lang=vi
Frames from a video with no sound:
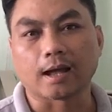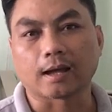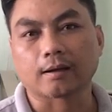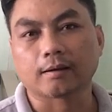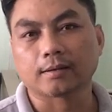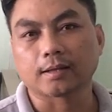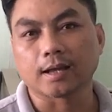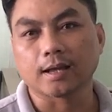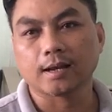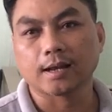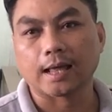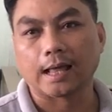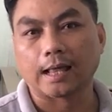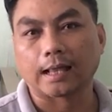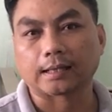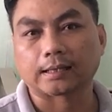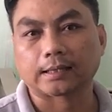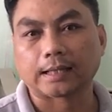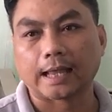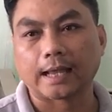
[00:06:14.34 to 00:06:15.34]
có thể
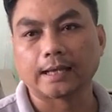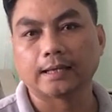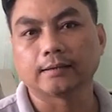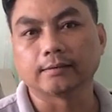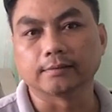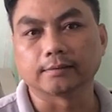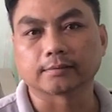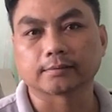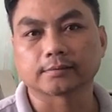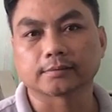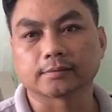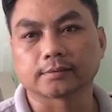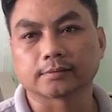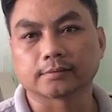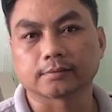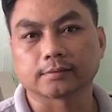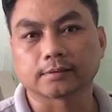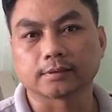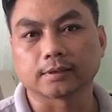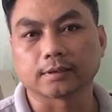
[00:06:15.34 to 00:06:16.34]
là thay được
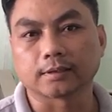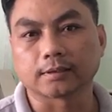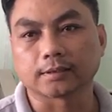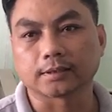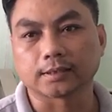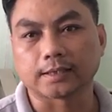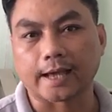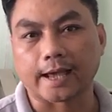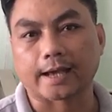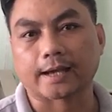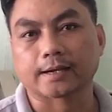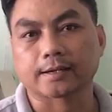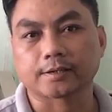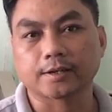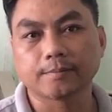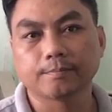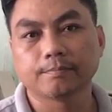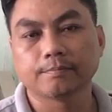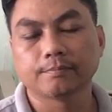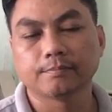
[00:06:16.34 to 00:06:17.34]
gạt
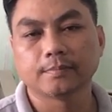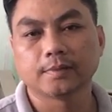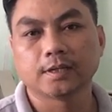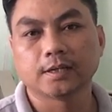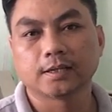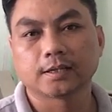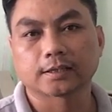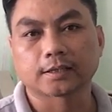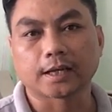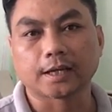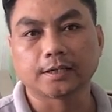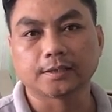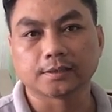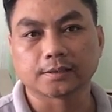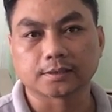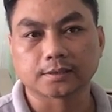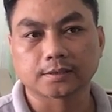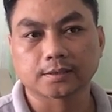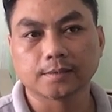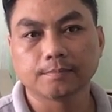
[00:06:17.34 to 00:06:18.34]
room, thay được
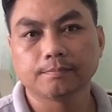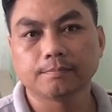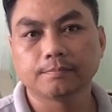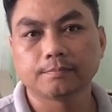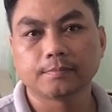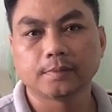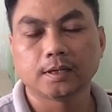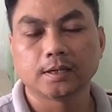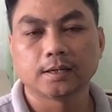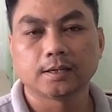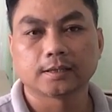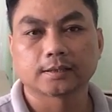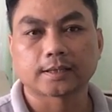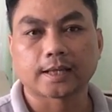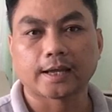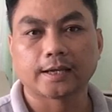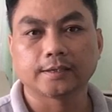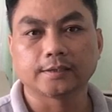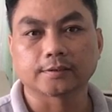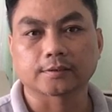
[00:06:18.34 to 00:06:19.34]
room,
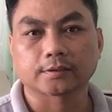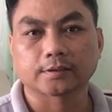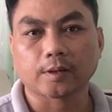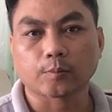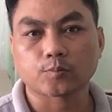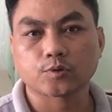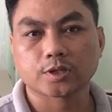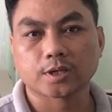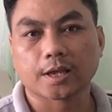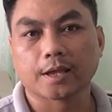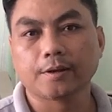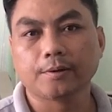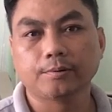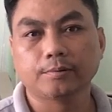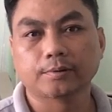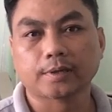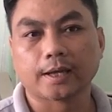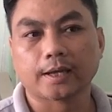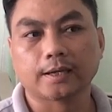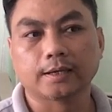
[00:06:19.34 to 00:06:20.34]
thay được nhông xéo,
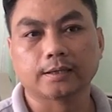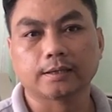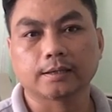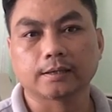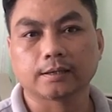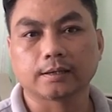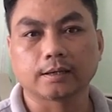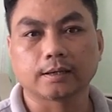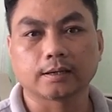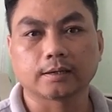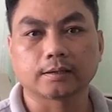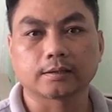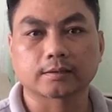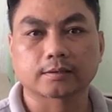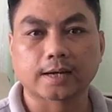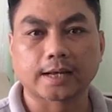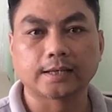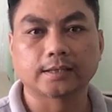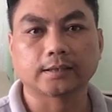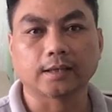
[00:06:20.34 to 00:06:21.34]
thay
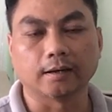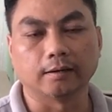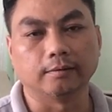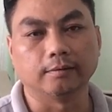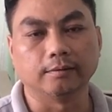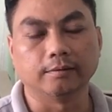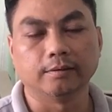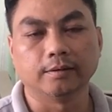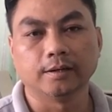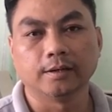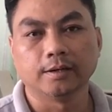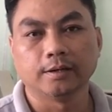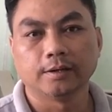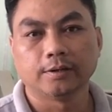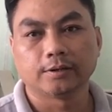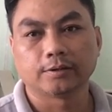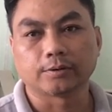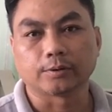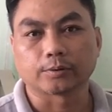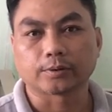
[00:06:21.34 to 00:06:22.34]
ray từ,
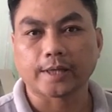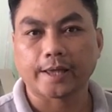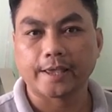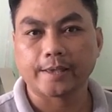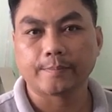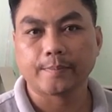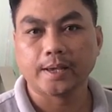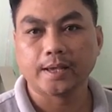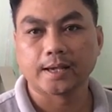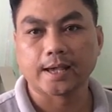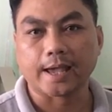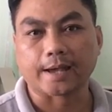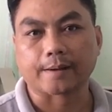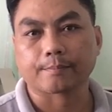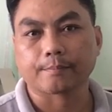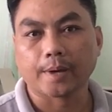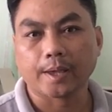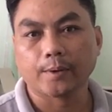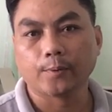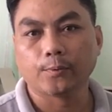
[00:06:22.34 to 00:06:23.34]
rồi thay mấy gạt
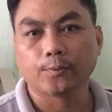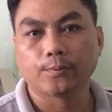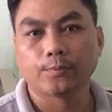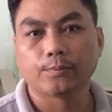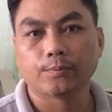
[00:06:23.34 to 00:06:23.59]
beo,